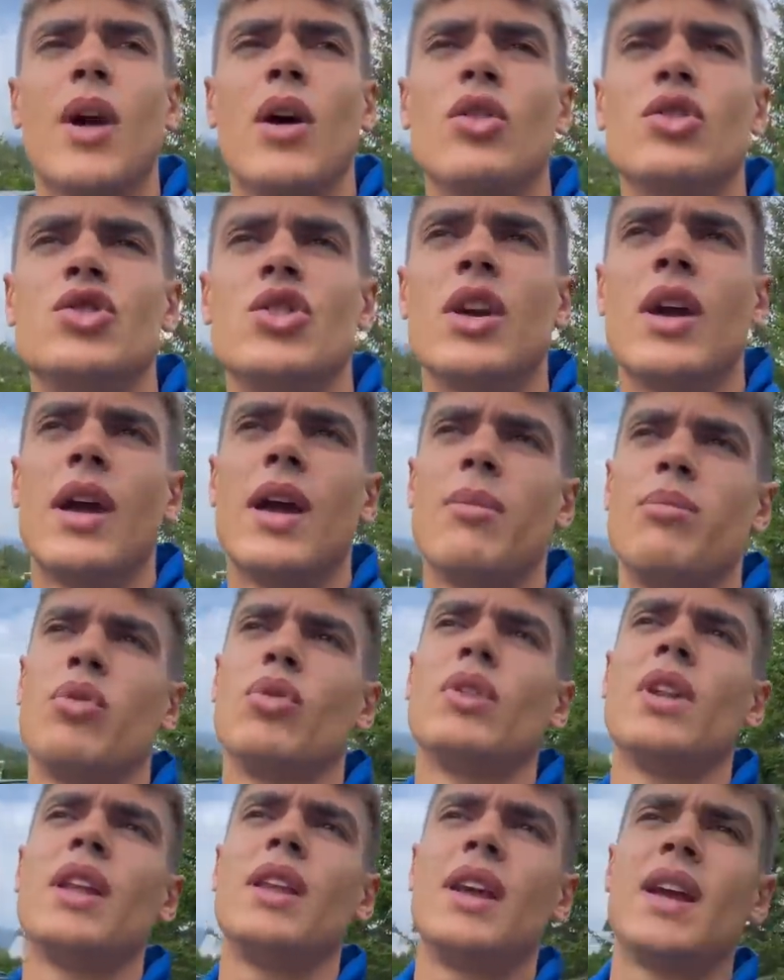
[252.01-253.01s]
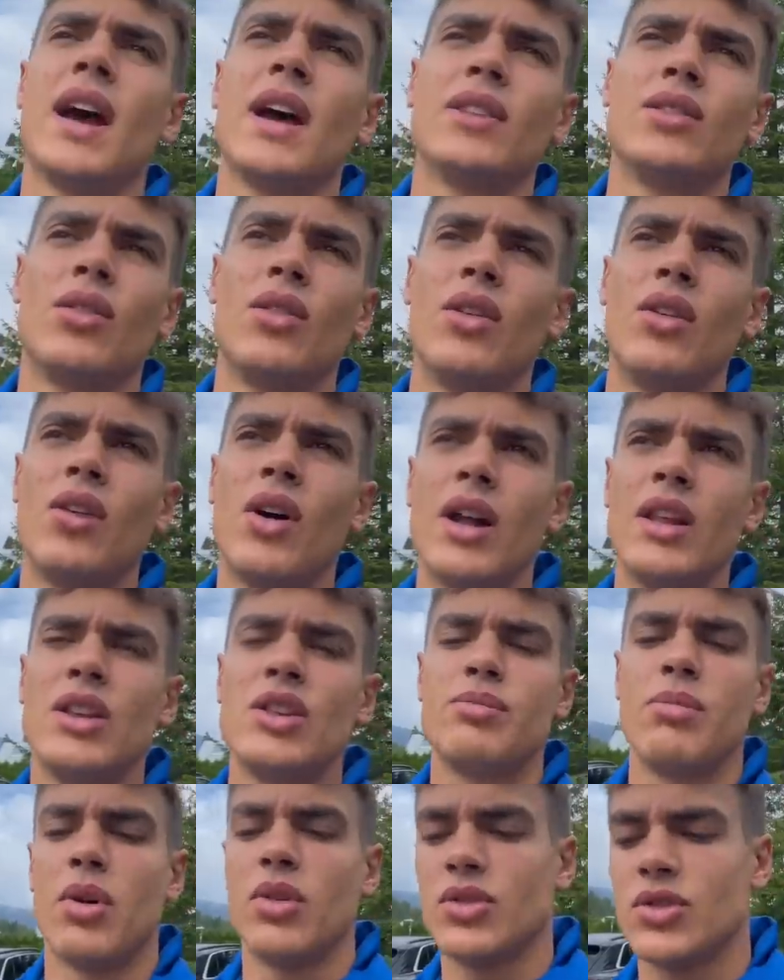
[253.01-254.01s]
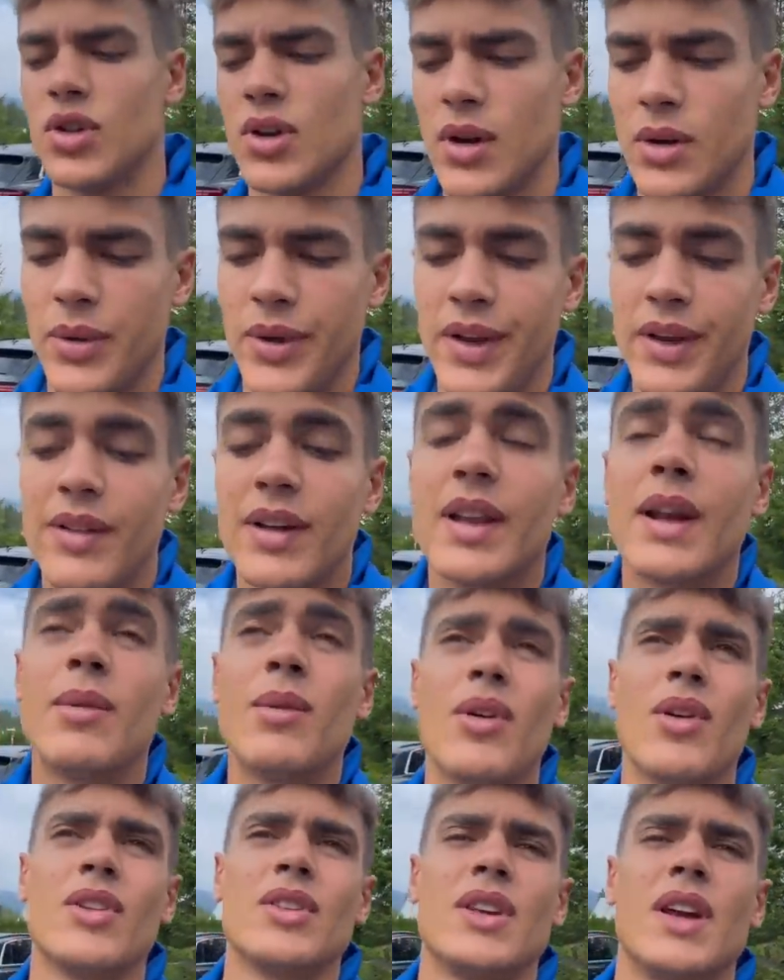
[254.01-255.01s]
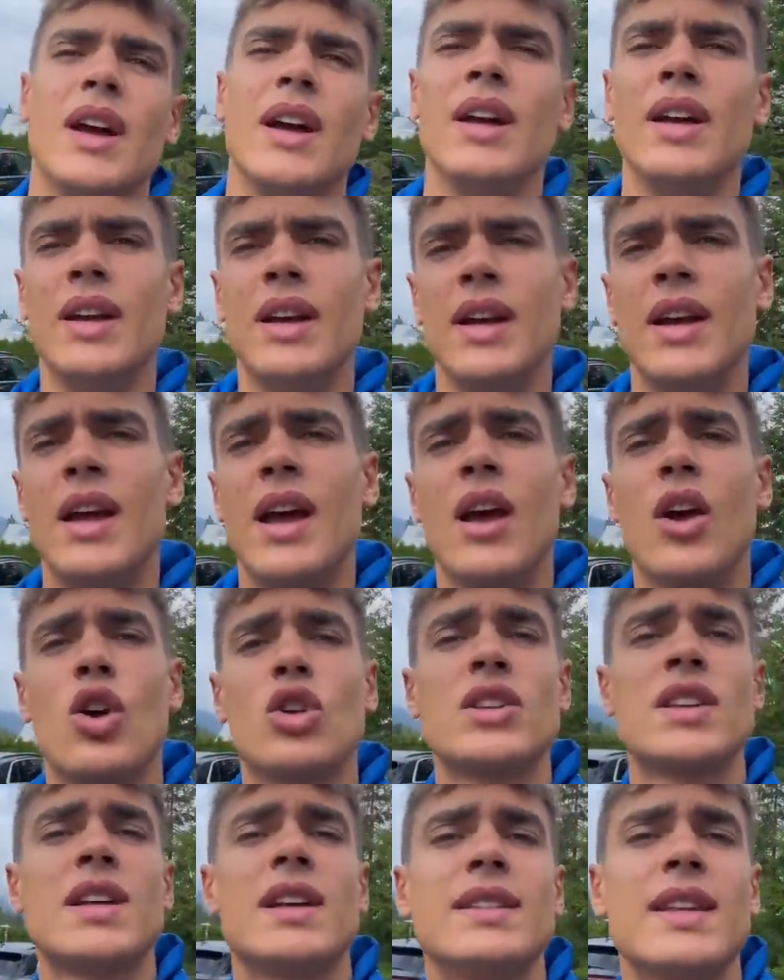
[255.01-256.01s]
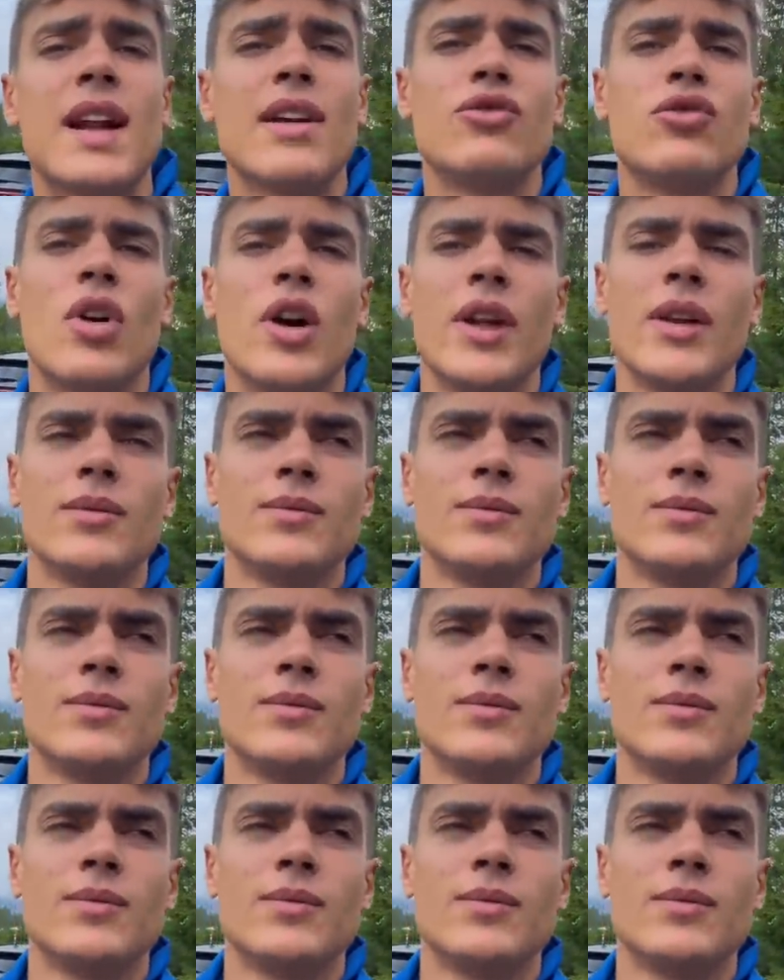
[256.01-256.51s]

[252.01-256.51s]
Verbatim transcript: oggi è più dedicato agli sponsor quindi vedremo cosa cosa salterà fuori.